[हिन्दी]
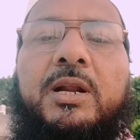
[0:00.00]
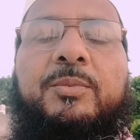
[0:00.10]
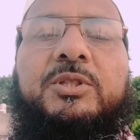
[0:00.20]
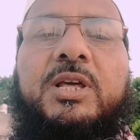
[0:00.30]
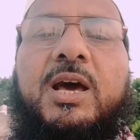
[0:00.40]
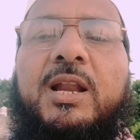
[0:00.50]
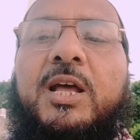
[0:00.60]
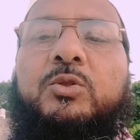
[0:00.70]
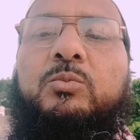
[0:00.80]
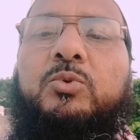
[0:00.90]
रब ताला
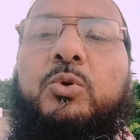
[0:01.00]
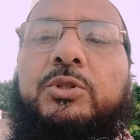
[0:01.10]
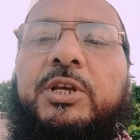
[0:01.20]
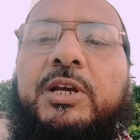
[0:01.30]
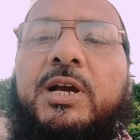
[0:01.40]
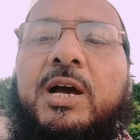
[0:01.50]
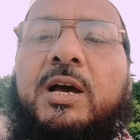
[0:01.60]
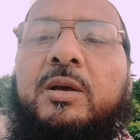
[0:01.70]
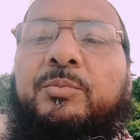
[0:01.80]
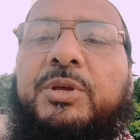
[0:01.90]
तुमको देगा
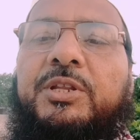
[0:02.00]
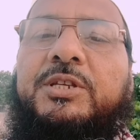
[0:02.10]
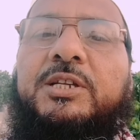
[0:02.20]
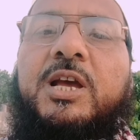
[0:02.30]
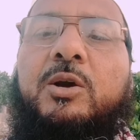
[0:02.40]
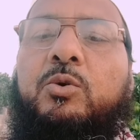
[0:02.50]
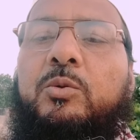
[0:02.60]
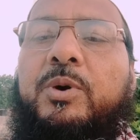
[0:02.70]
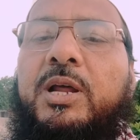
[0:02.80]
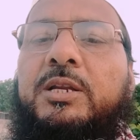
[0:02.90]
फिर जजा
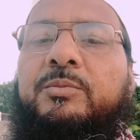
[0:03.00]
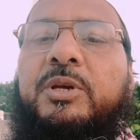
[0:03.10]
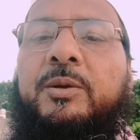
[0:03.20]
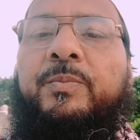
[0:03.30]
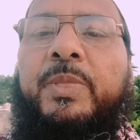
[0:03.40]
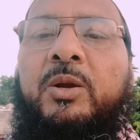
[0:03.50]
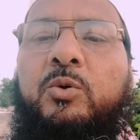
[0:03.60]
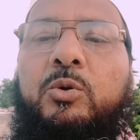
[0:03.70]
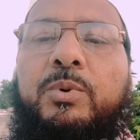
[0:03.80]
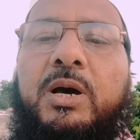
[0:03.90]
कुर्बानी में
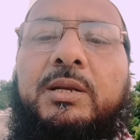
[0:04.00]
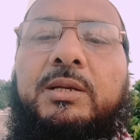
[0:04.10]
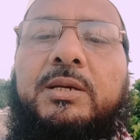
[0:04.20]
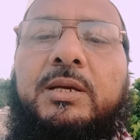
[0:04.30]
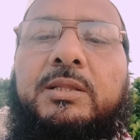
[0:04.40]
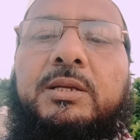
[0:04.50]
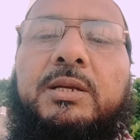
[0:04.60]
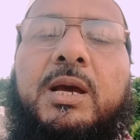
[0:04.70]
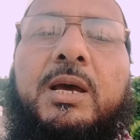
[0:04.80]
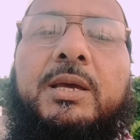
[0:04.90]
कुर्बानी के दिन
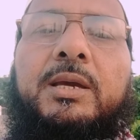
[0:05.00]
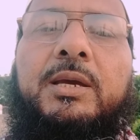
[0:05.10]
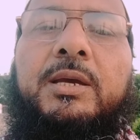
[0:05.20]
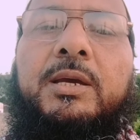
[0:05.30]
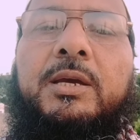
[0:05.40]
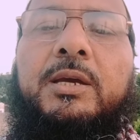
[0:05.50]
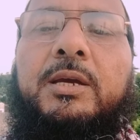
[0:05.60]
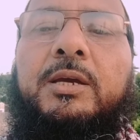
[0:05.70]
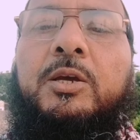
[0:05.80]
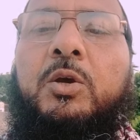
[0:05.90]
आए
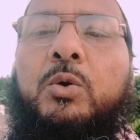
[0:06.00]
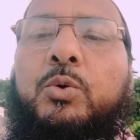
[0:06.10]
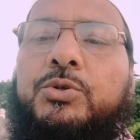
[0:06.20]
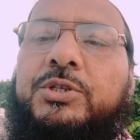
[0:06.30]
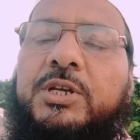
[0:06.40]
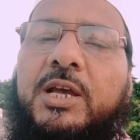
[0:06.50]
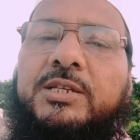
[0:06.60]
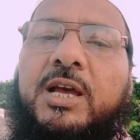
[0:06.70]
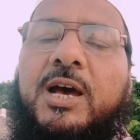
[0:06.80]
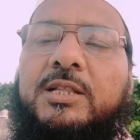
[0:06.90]
खुशियाँ
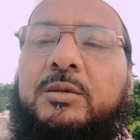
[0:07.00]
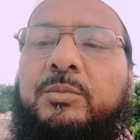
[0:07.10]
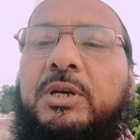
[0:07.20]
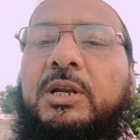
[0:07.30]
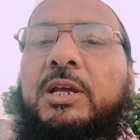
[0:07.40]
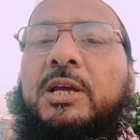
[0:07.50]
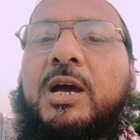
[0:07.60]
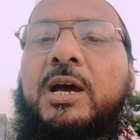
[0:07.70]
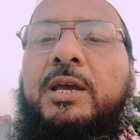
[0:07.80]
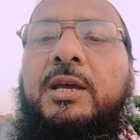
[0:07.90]
साथ में ले
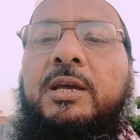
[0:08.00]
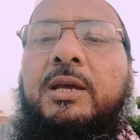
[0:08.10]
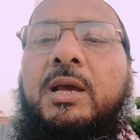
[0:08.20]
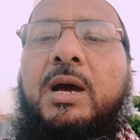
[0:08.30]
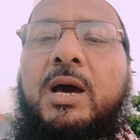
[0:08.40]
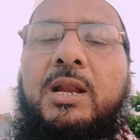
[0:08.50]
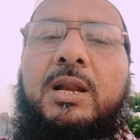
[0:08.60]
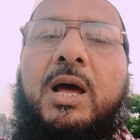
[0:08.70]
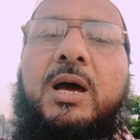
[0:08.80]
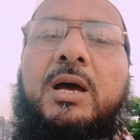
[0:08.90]
आए
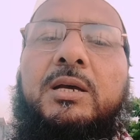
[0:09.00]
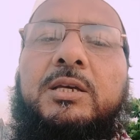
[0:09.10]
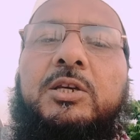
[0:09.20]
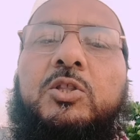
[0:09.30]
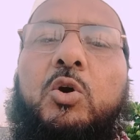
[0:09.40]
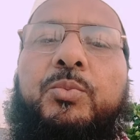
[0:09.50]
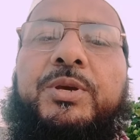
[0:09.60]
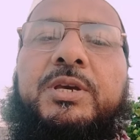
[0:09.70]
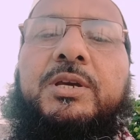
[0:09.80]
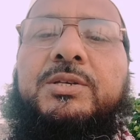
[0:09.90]
अल्लाह की
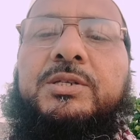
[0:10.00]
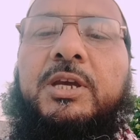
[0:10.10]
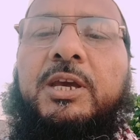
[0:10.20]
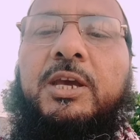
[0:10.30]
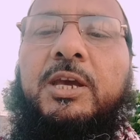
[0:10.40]
तौफीक से